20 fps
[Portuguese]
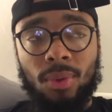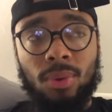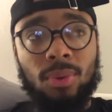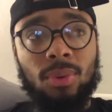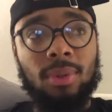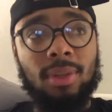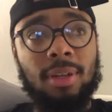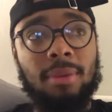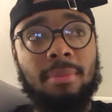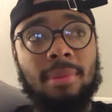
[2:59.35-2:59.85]

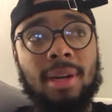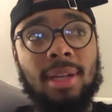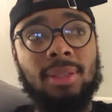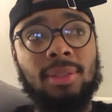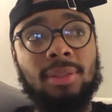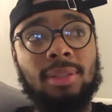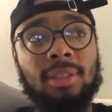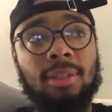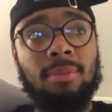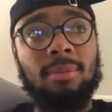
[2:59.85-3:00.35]
O que
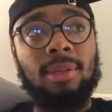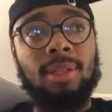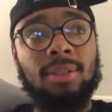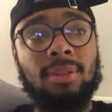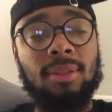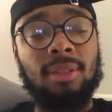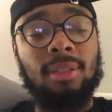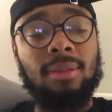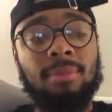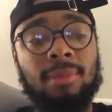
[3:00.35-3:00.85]
mais? O que
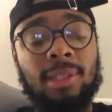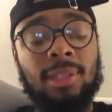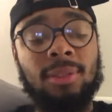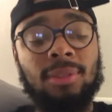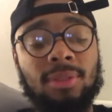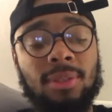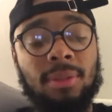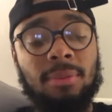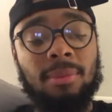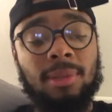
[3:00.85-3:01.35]
mais? O que mais? O que